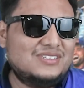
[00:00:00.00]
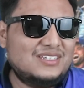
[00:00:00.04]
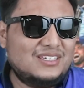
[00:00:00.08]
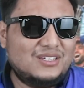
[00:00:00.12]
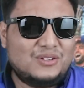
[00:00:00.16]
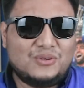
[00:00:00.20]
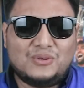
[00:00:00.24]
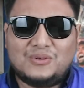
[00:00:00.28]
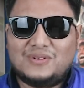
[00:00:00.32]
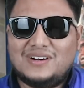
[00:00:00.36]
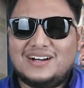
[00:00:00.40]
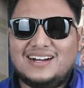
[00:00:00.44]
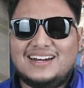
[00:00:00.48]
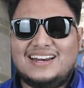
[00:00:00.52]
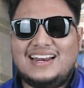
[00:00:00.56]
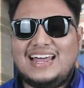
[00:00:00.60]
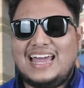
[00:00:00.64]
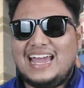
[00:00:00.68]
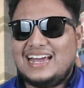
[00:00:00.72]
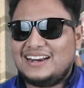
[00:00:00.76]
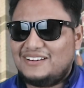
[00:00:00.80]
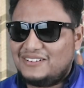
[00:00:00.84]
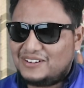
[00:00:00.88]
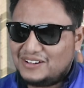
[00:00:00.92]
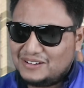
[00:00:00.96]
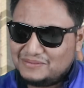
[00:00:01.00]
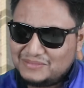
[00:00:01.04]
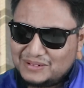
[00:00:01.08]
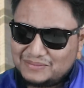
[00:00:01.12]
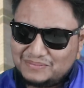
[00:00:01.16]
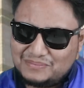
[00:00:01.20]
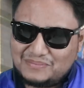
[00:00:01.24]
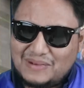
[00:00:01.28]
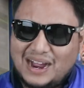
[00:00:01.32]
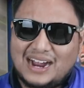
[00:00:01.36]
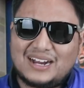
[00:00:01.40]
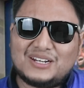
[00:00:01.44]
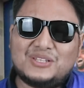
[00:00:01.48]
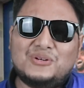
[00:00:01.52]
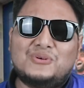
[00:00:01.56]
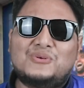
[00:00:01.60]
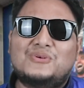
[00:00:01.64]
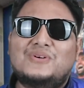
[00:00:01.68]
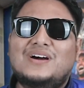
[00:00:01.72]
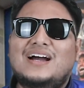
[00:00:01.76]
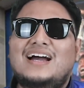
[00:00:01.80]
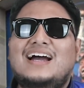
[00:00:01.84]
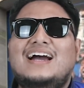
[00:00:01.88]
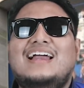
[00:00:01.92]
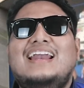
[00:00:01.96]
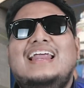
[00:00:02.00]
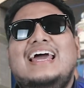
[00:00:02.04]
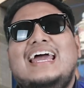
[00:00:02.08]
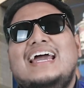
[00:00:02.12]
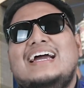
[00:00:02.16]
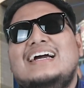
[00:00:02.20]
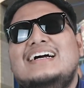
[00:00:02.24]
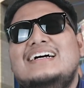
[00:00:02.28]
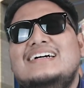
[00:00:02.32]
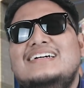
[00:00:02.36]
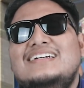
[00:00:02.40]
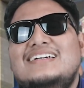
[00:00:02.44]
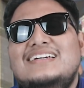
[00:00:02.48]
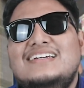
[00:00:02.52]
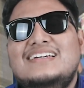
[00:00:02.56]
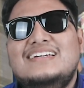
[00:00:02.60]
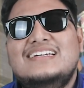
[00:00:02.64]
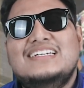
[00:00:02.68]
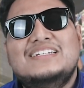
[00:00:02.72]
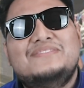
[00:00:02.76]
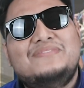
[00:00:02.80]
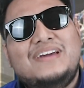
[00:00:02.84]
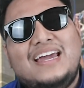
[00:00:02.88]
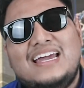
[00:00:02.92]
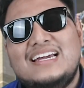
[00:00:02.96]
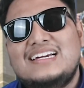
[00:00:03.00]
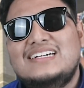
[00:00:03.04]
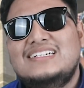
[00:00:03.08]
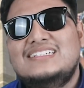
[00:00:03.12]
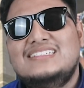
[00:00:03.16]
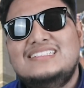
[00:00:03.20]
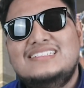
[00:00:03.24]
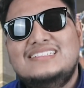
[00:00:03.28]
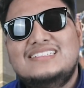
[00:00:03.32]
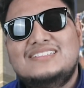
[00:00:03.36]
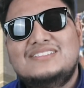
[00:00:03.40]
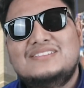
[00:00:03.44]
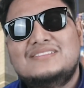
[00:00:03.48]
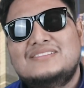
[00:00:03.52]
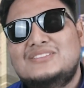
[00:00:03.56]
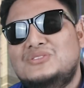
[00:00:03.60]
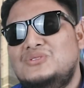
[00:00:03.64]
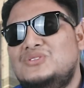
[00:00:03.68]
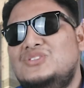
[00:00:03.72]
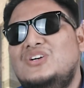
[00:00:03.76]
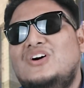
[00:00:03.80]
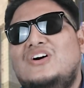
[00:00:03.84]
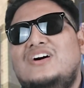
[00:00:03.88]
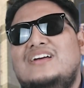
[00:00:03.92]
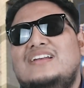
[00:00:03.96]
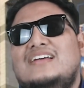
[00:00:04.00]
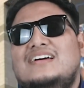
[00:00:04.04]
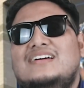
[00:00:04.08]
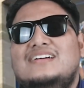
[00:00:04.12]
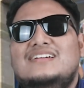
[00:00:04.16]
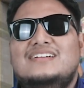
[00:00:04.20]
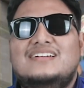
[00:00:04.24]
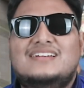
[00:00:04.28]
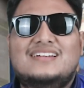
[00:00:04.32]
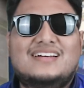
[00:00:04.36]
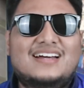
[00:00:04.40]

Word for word: ซีโอครั้งแรกแล้วก็แบบปักธงครั้งแรกอ่ะแม่งคือสุดยอดอ่ะ